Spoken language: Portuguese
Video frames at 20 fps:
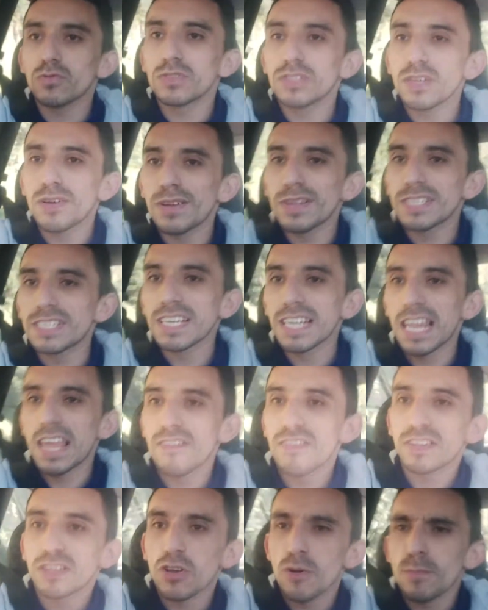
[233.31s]
contigo, ele te
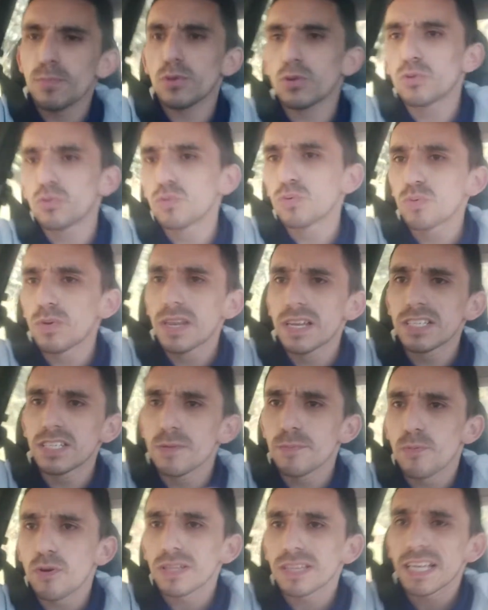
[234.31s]
leva até o produto, ele
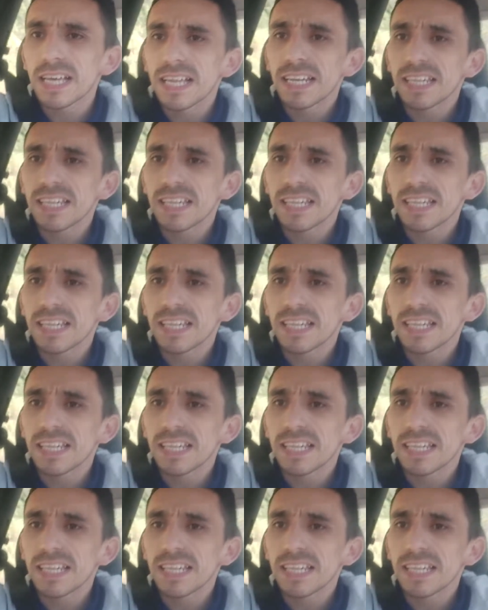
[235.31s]
te bota